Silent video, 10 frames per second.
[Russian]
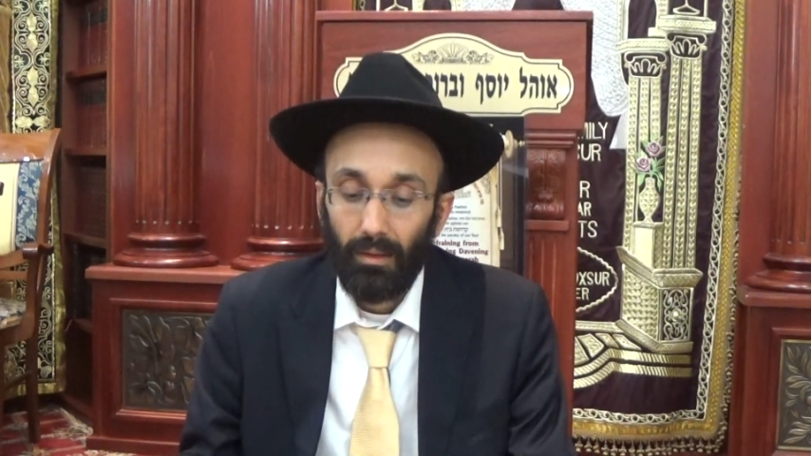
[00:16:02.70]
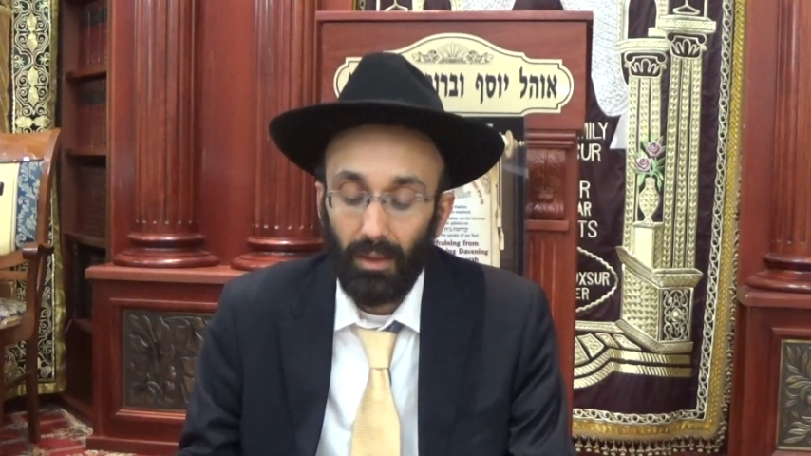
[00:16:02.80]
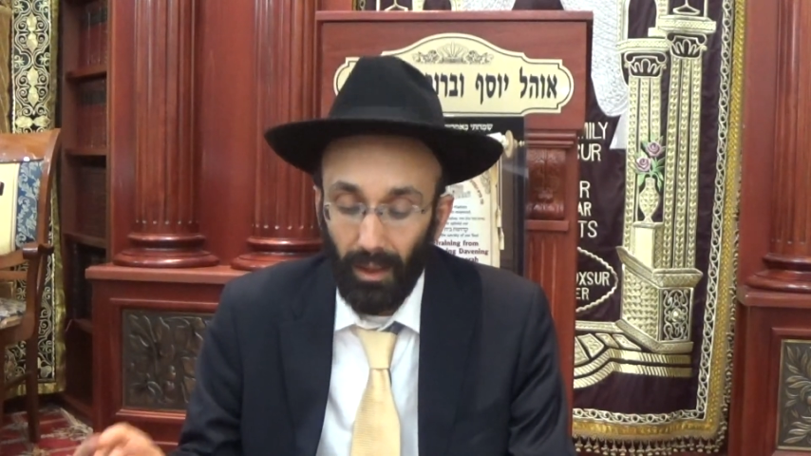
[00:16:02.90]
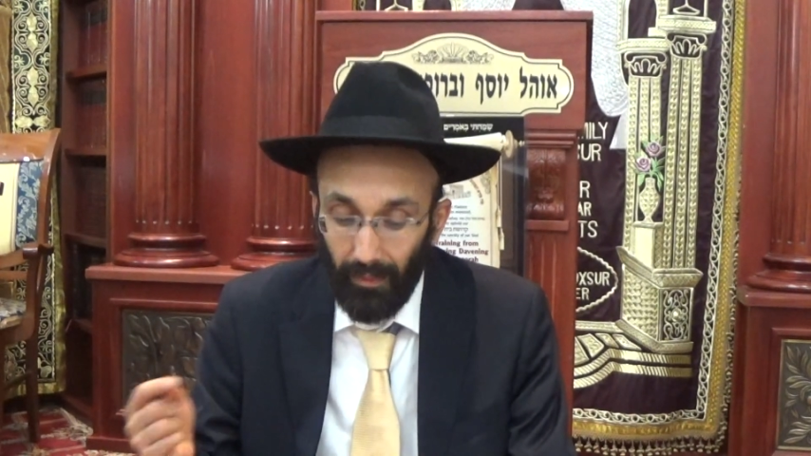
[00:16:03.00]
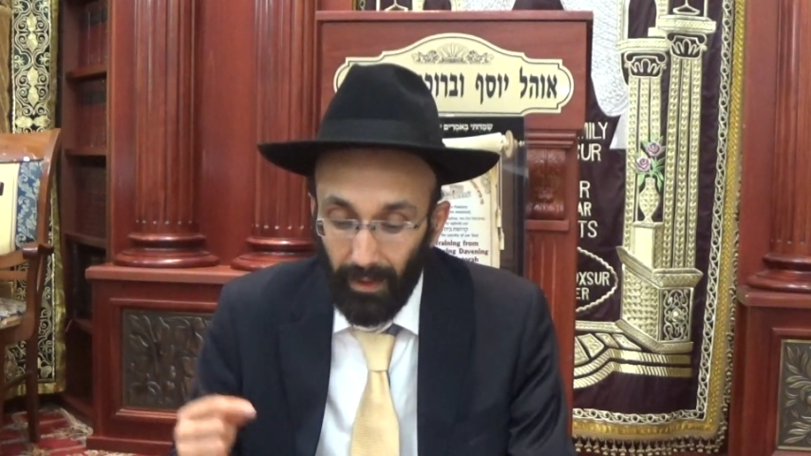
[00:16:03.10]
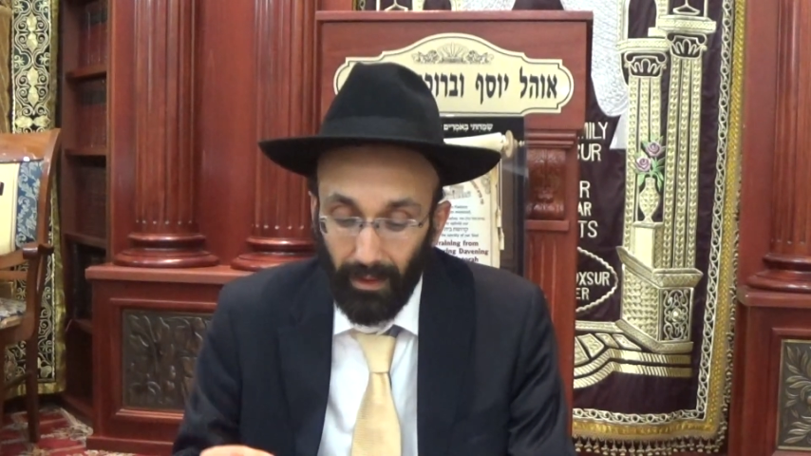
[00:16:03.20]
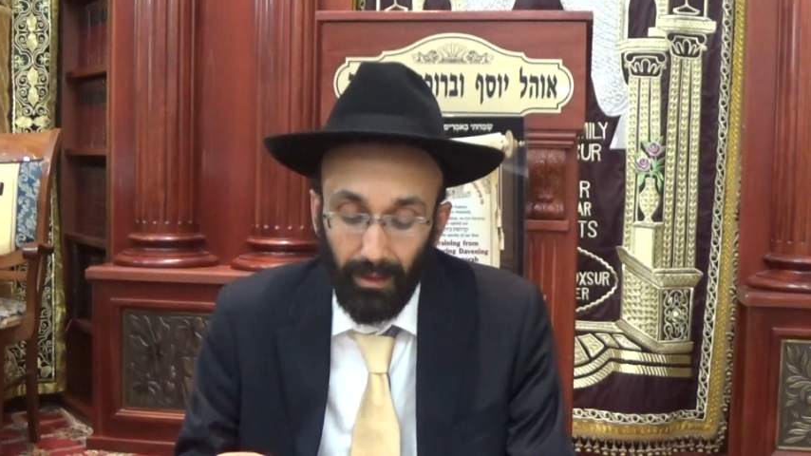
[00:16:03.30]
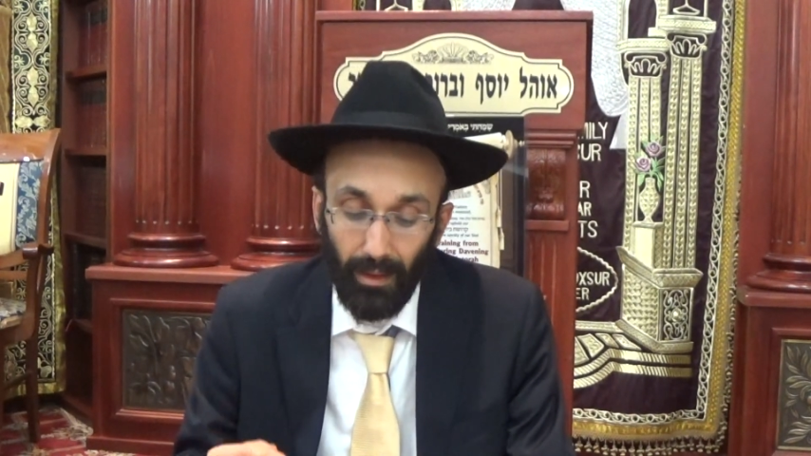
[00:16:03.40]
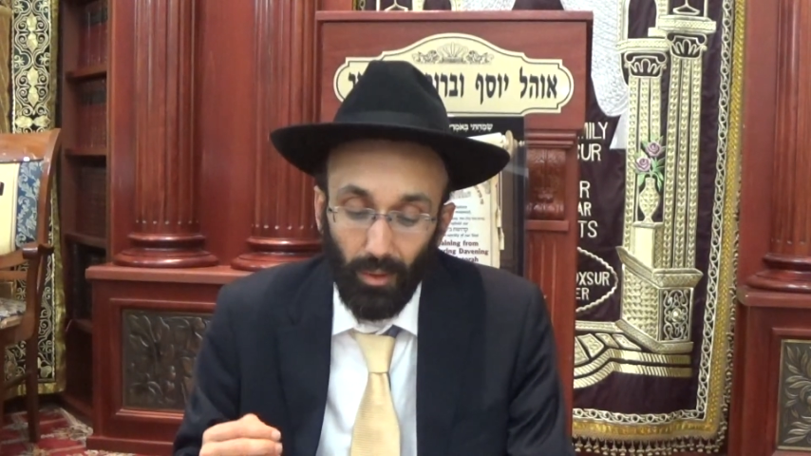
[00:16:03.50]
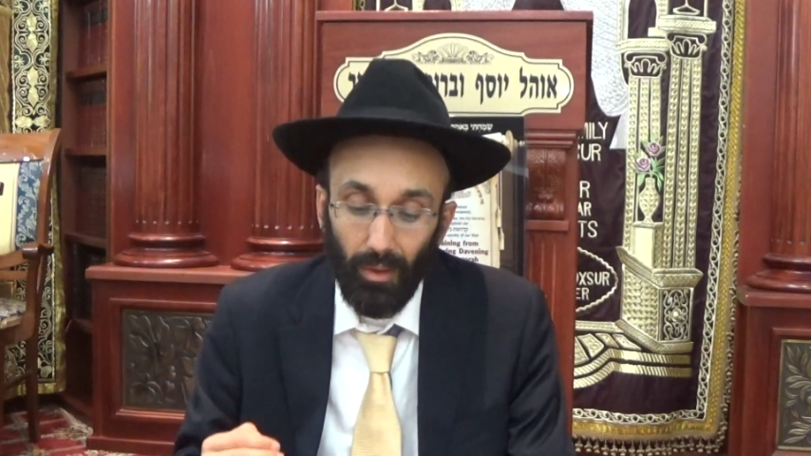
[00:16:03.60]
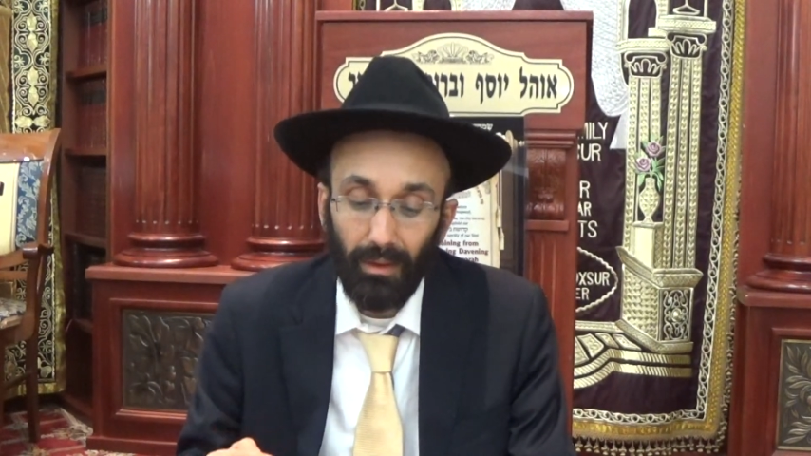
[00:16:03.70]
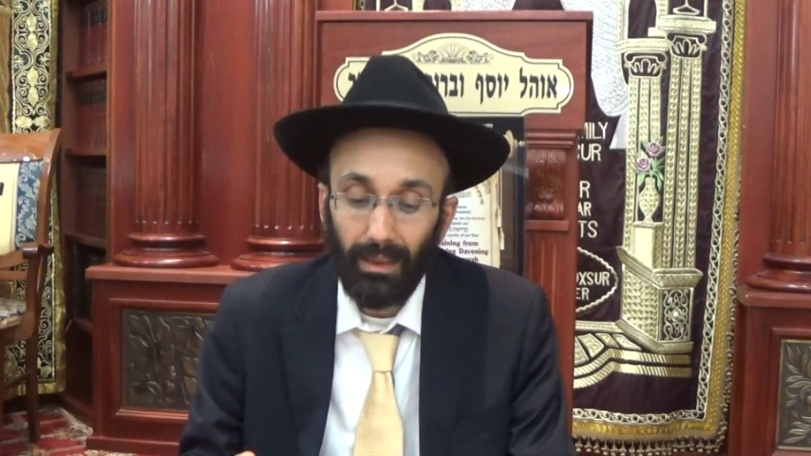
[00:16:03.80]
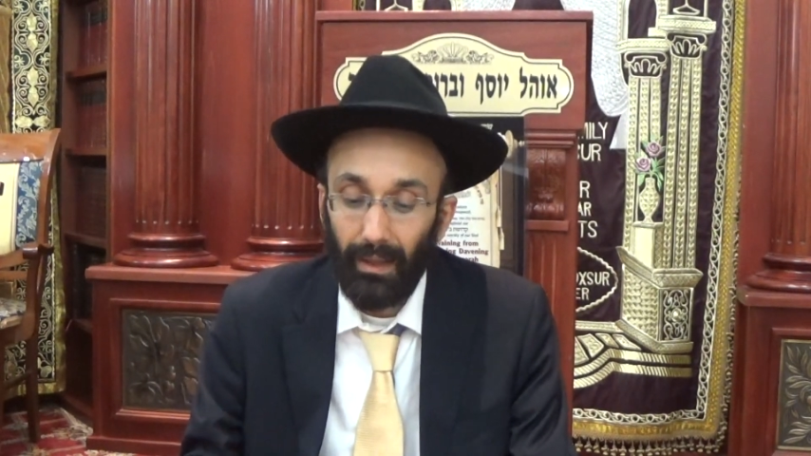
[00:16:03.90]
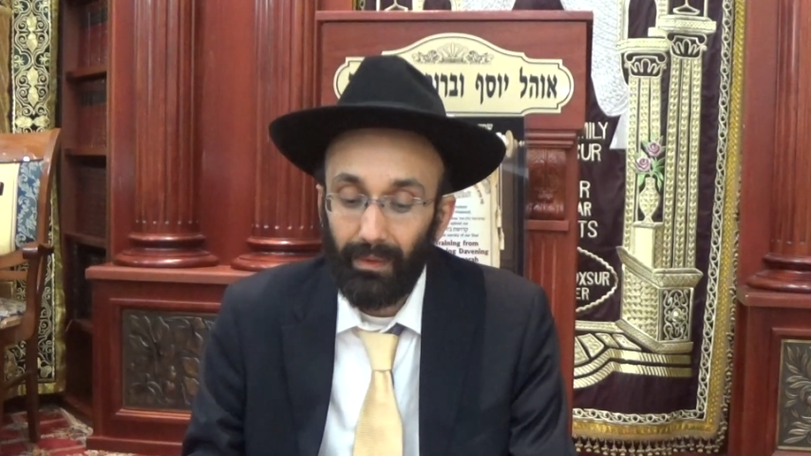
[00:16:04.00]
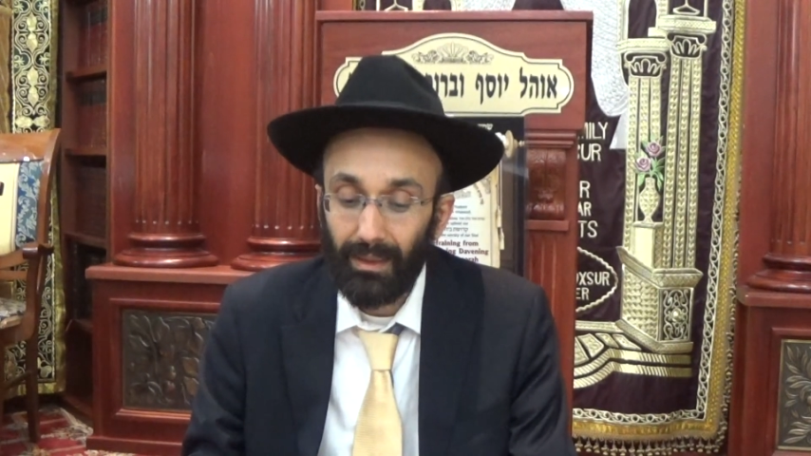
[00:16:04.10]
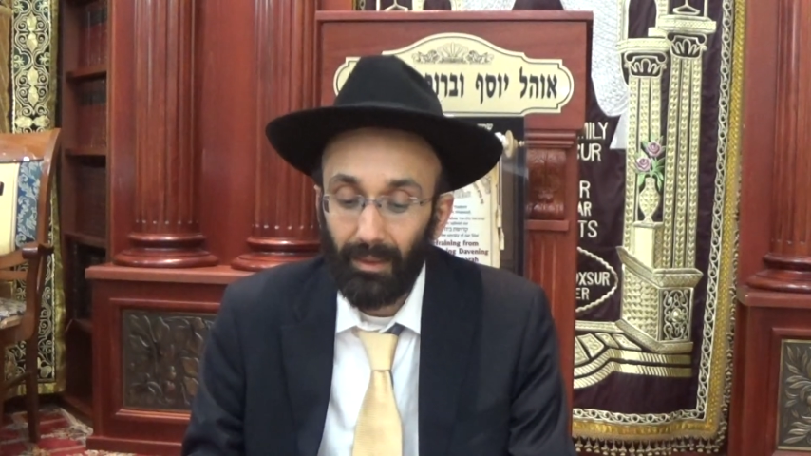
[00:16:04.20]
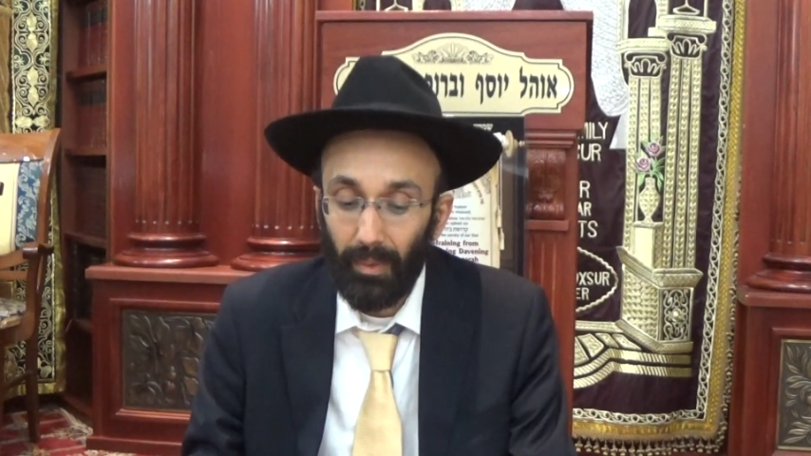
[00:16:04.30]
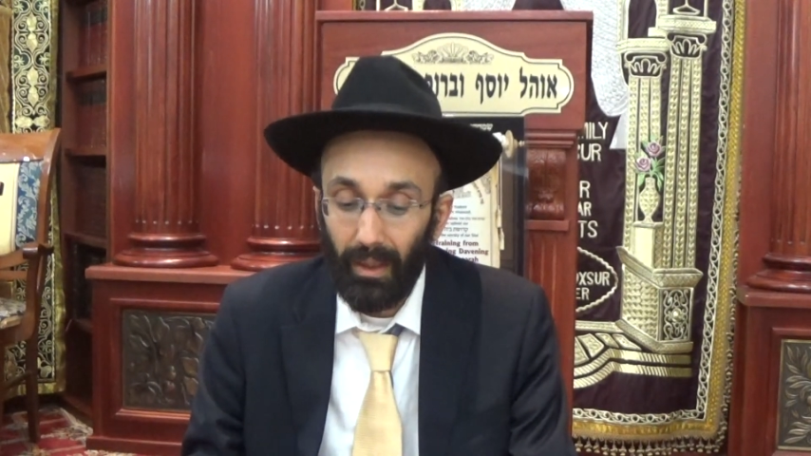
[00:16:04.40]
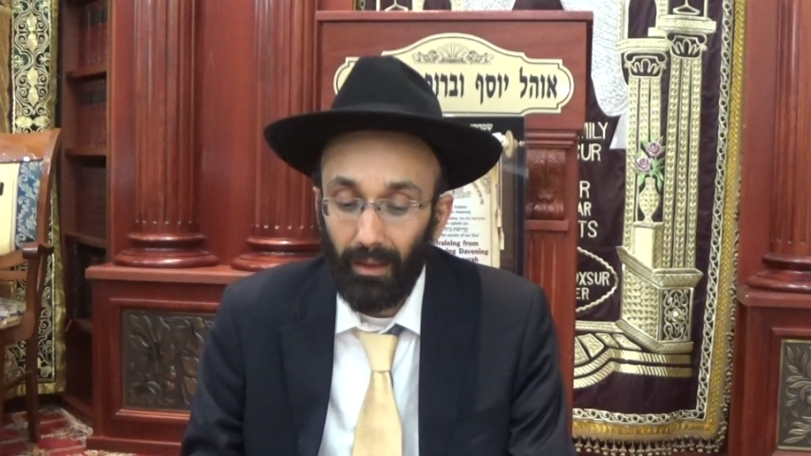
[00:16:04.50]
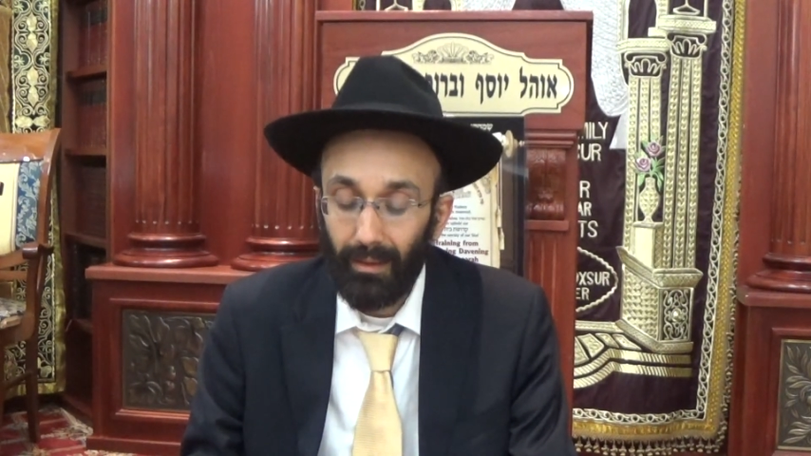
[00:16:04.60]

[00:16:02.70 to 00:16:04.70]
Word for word: Человек, который ставит себе